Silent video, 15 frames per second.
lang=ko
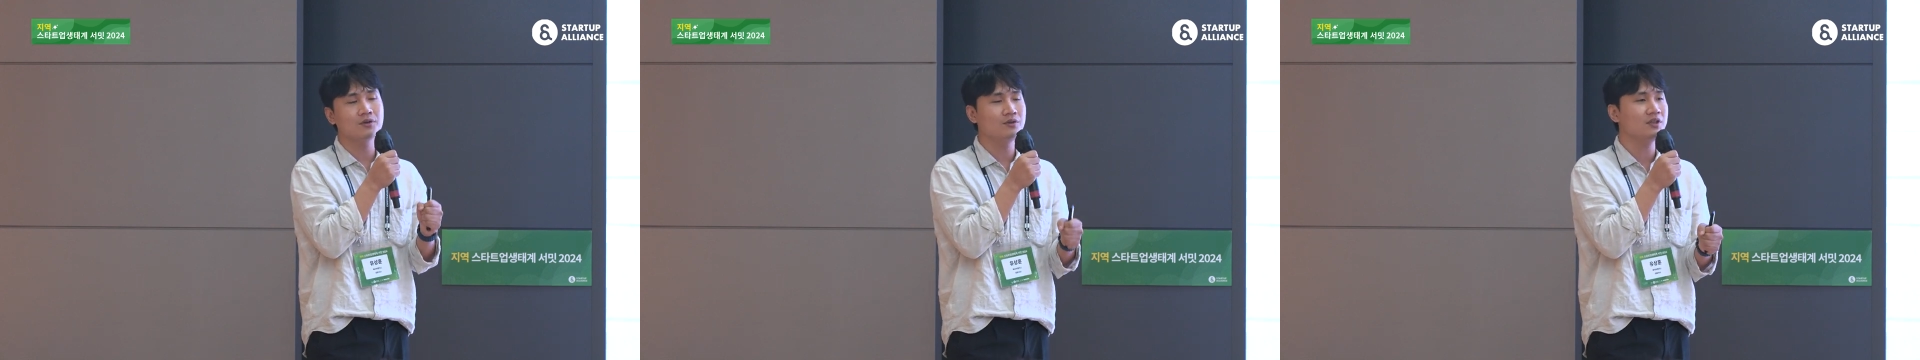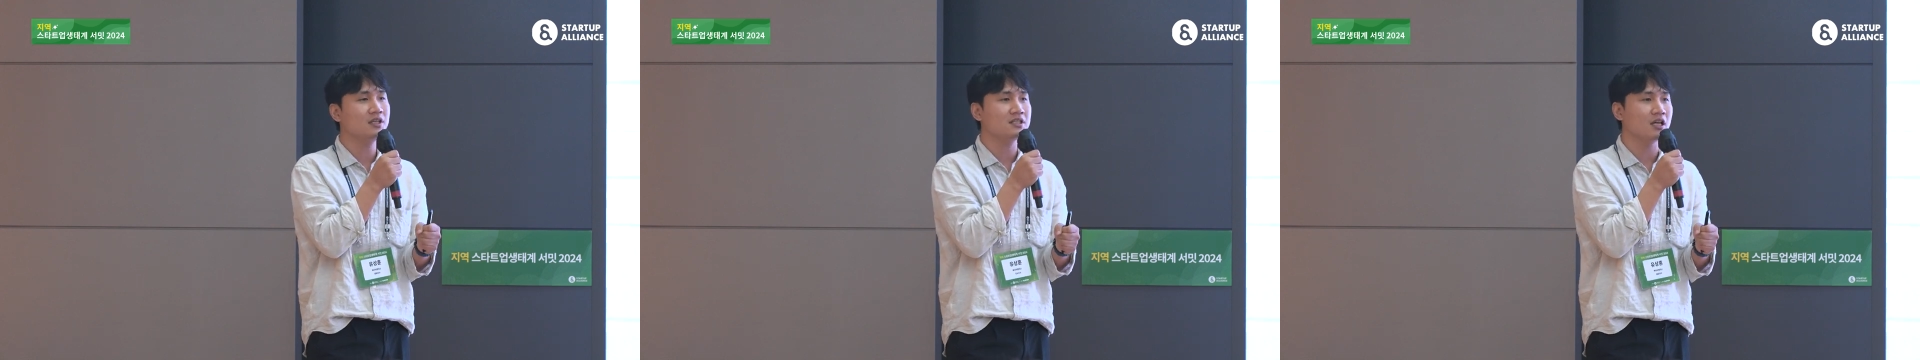
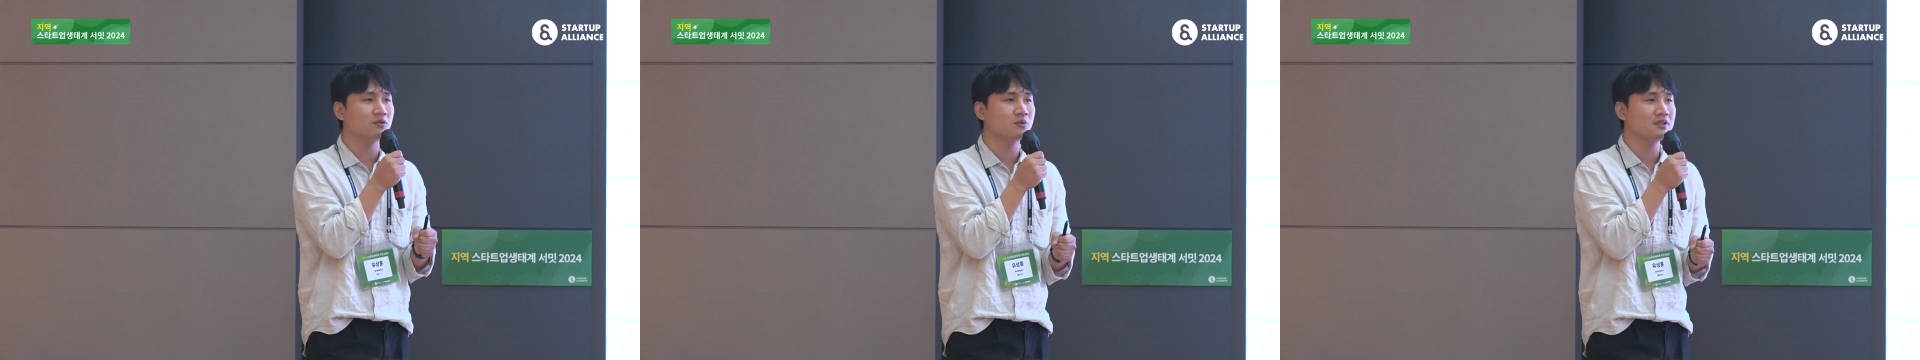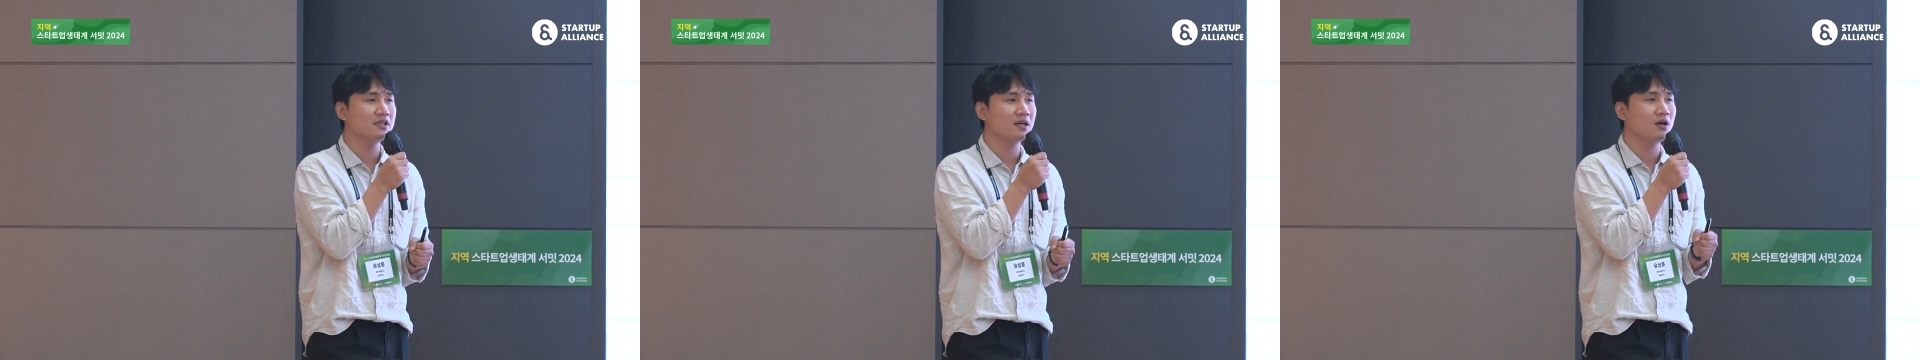
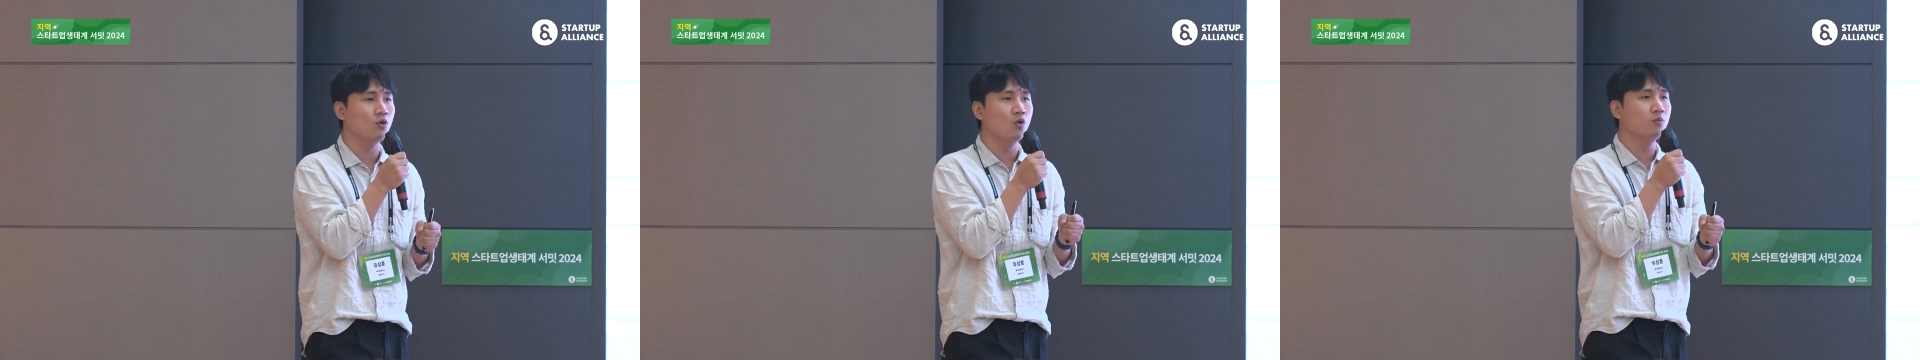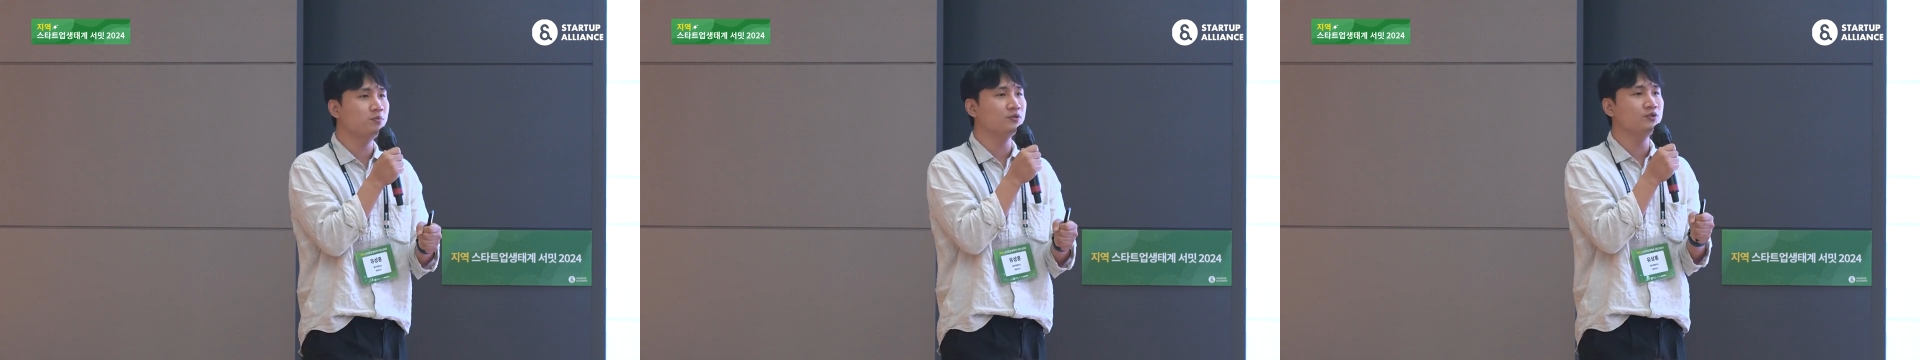현대자동차가
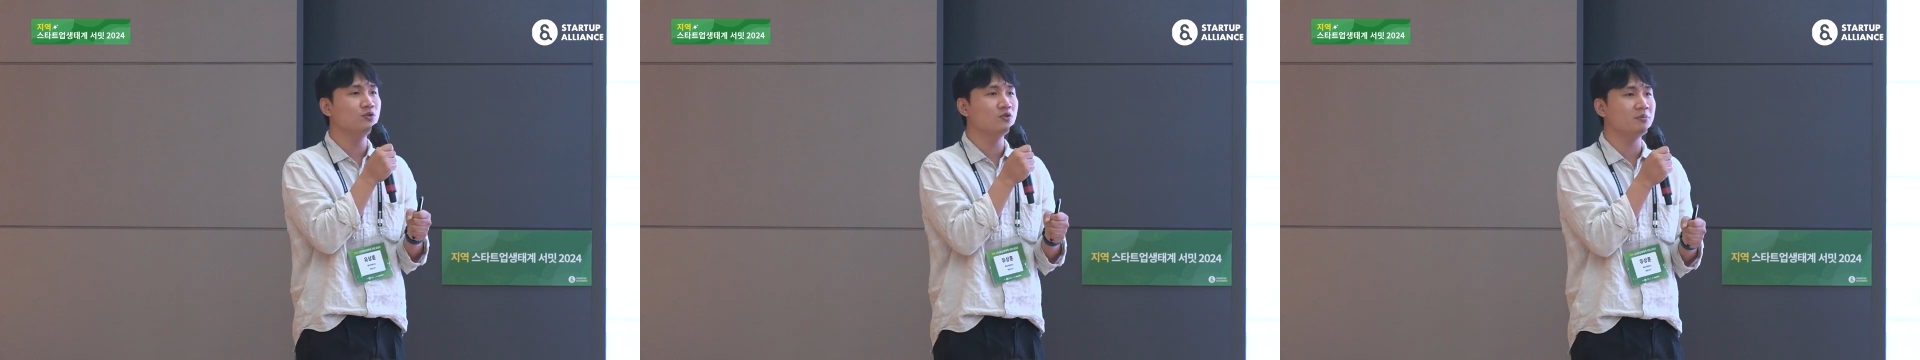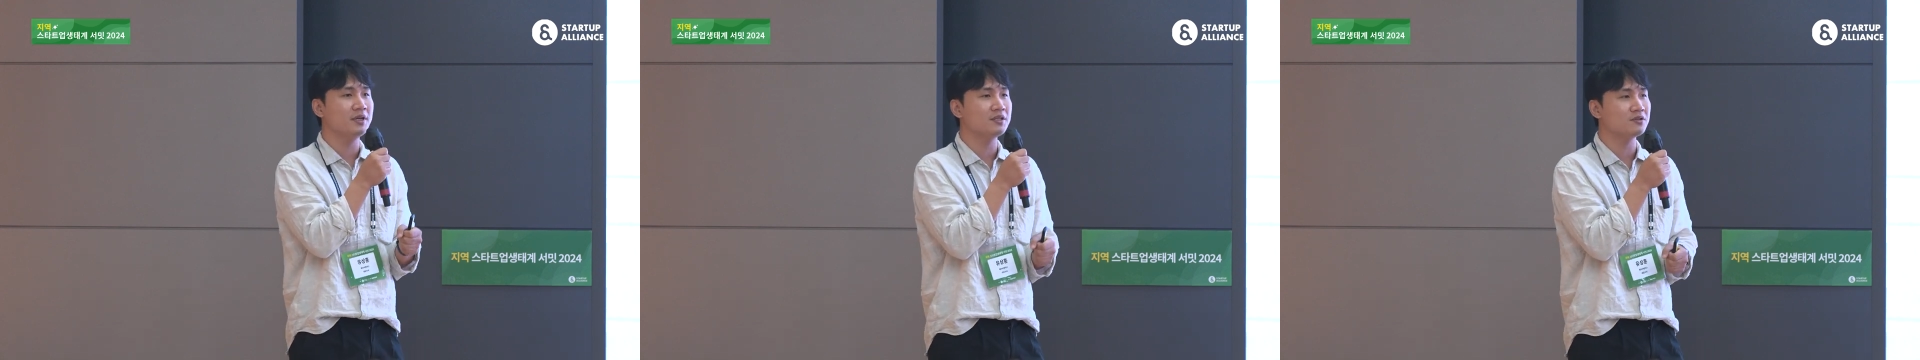오픈
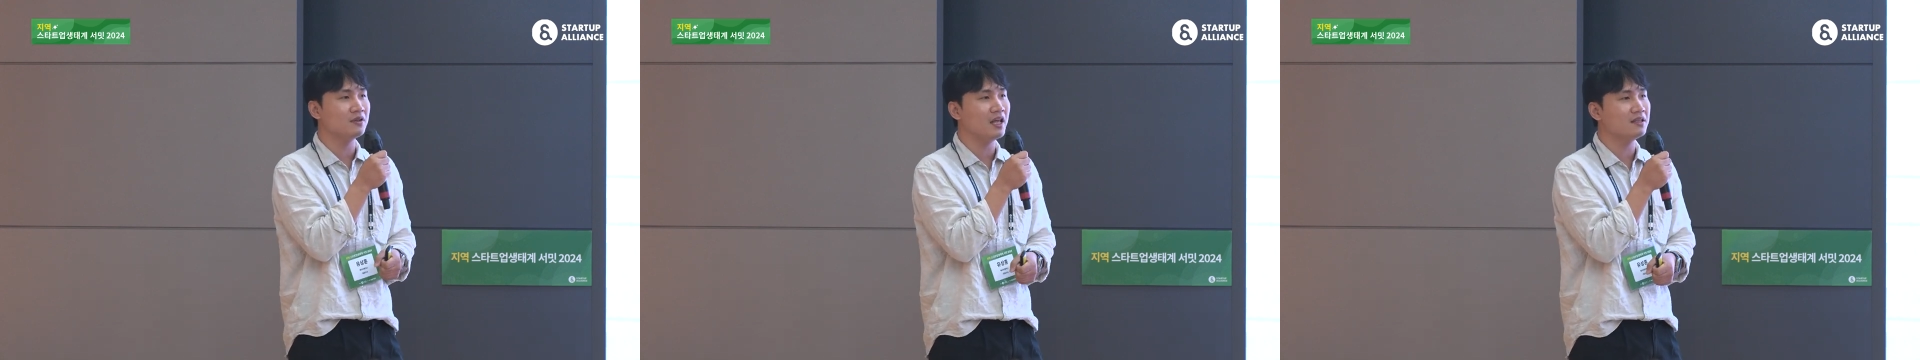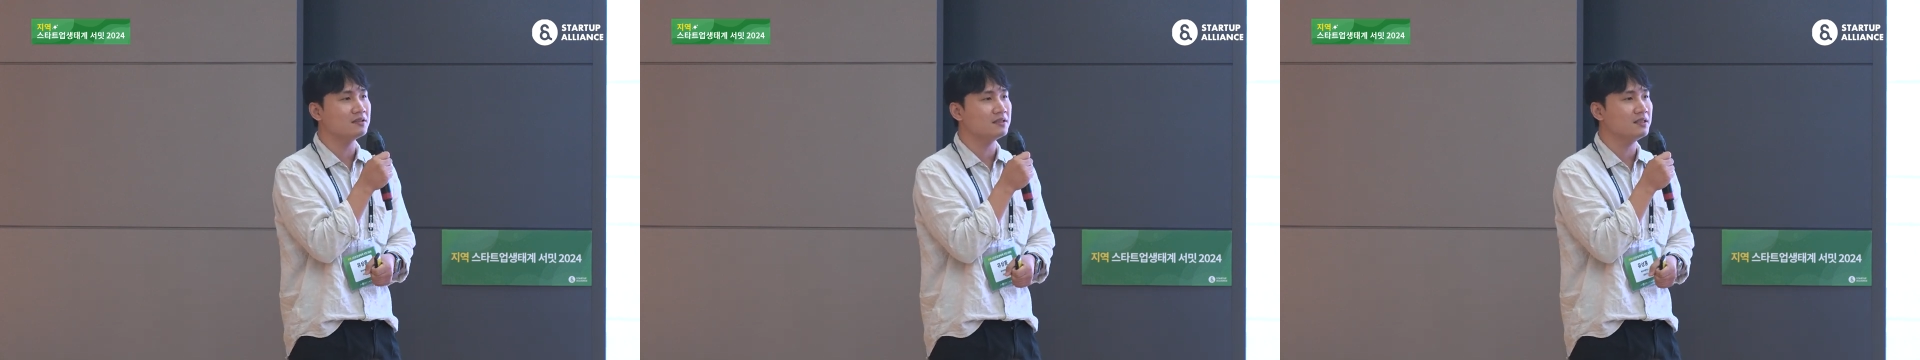이노베이션
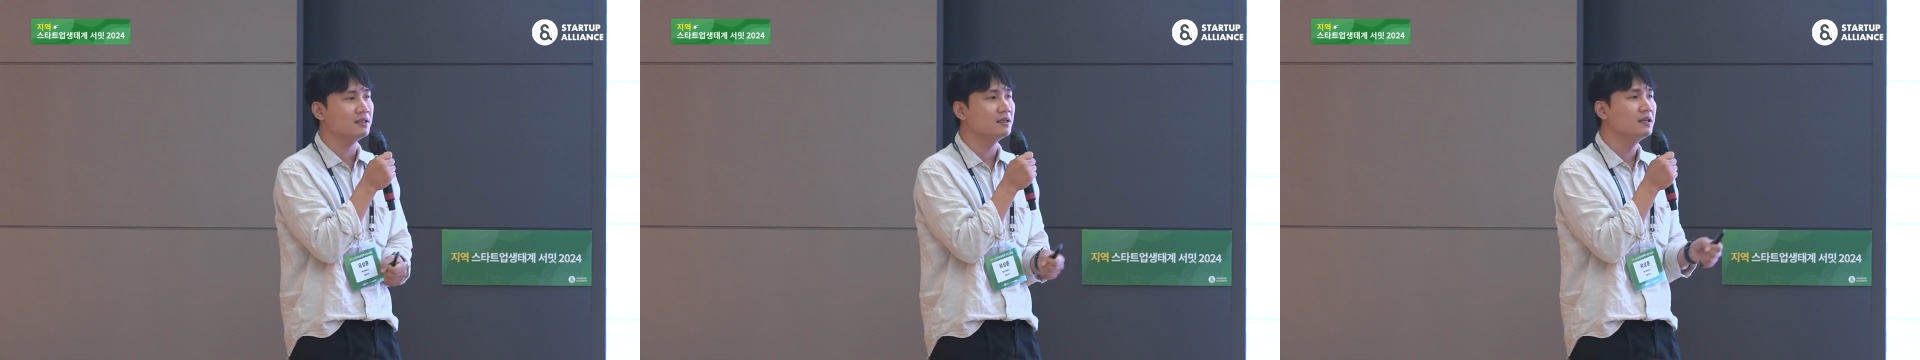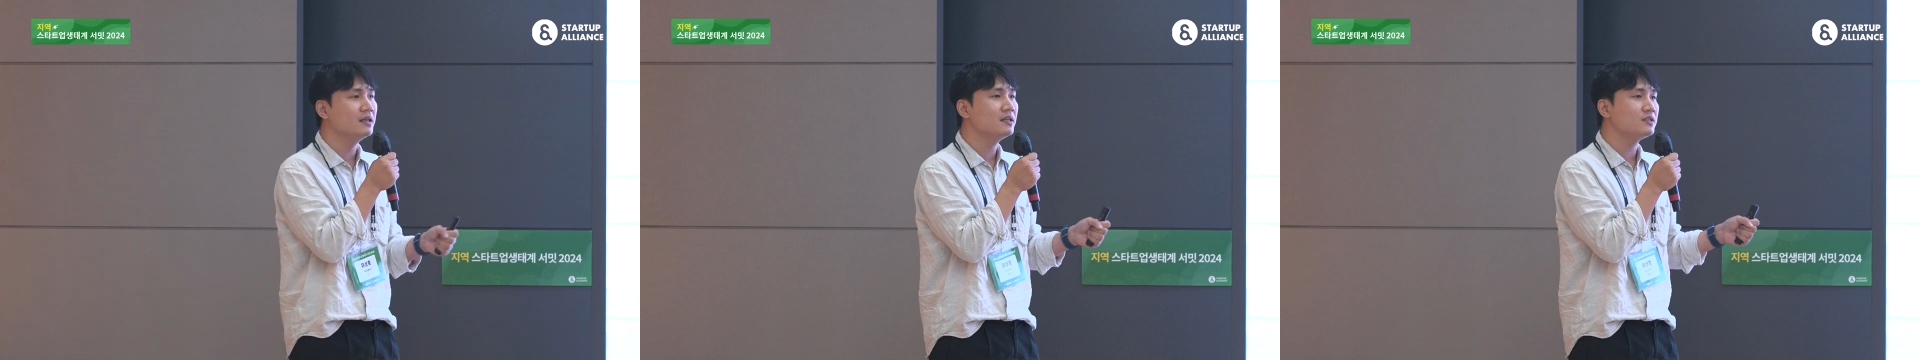하듯이